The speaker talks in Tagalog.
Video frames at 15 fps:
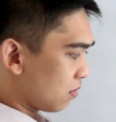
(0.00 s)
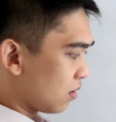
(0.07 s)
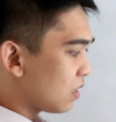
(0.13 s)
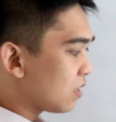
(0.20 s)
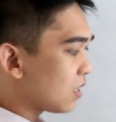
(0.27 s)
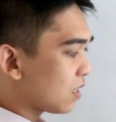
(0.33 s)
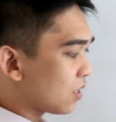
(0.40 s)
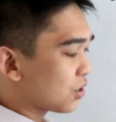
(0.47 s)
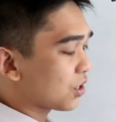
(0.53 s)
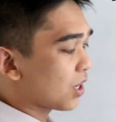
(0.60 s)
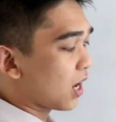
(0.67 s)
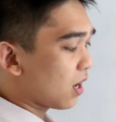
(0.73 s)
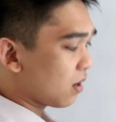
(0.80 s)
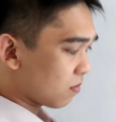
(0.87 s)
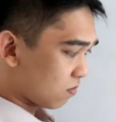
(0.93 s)
hindi na
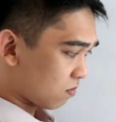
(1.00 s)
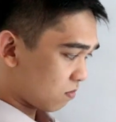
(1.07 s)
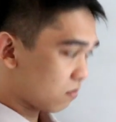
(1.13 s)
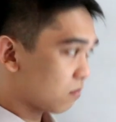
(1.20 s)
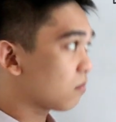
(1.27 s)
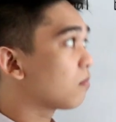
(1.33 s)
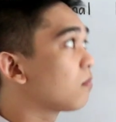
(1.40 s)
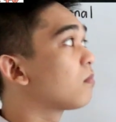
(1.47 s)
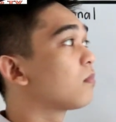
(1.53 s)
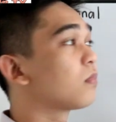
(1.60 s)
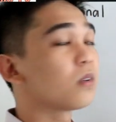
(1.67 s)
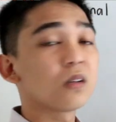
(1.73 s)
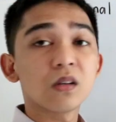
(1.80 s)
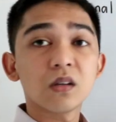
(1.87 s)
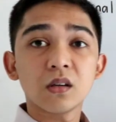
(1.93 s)
siya
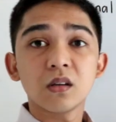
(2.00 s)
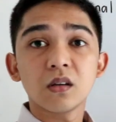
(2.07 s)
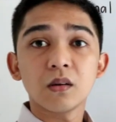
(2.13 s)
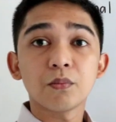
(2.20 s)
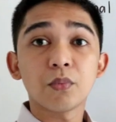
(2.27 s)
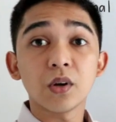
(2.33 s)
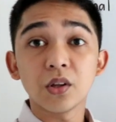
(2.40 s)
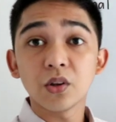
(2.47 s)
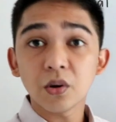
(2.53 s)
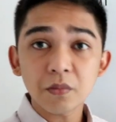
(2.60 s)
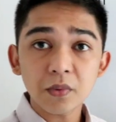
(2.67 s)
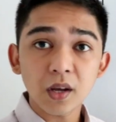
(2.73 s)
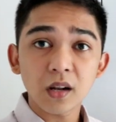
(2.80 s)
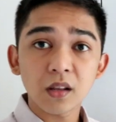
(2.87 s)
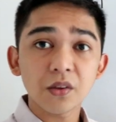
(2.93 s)
polynomial.